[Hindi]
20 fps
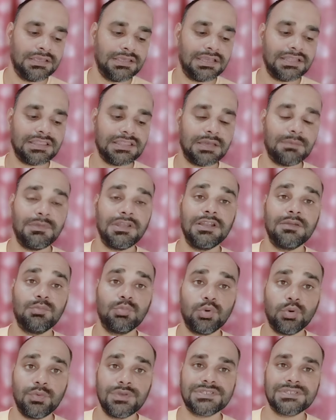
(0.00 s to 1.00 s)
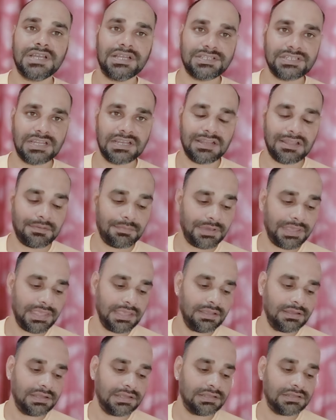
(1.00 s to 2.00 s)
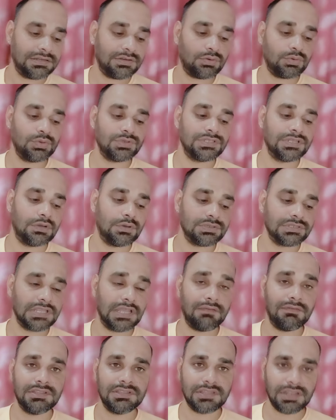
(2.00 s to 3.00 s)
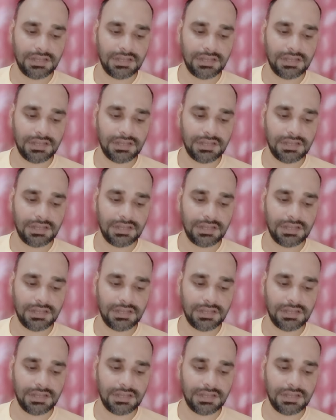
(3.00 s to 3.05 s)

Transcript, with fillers: ये तमिल मूवीज़ का चैनल है भाई टू ज़ीरो सेवन